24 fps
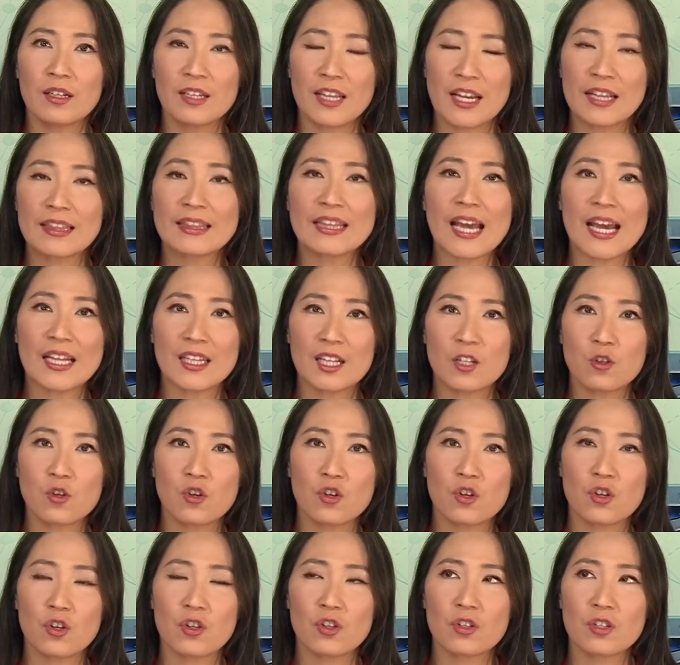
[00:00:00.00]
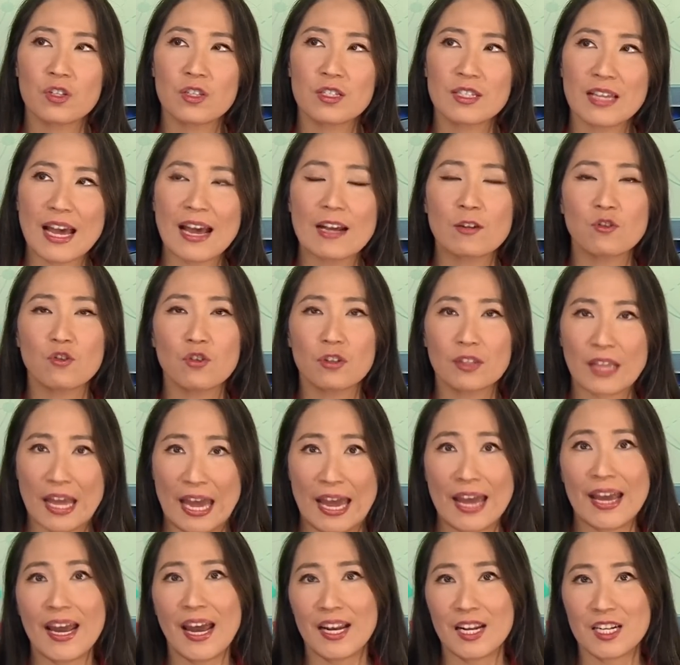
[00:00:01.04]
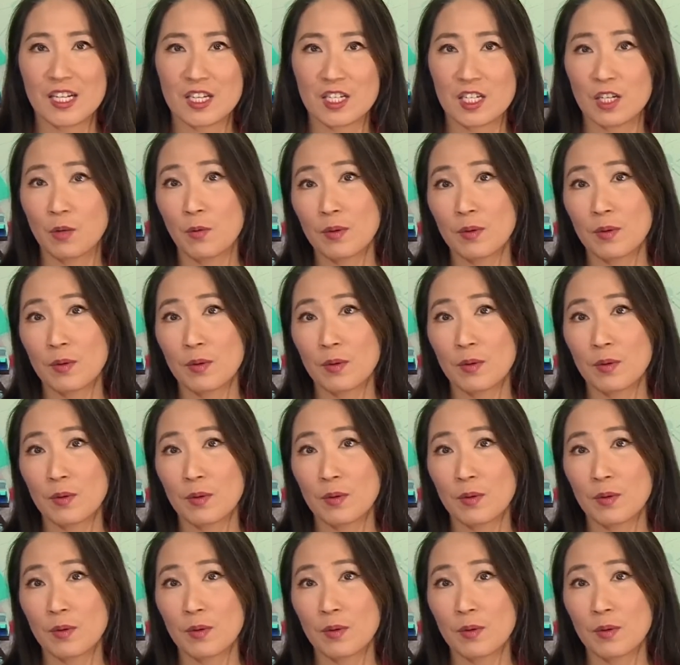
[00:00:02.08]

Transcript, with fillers: 连带的去加剧台海的形势？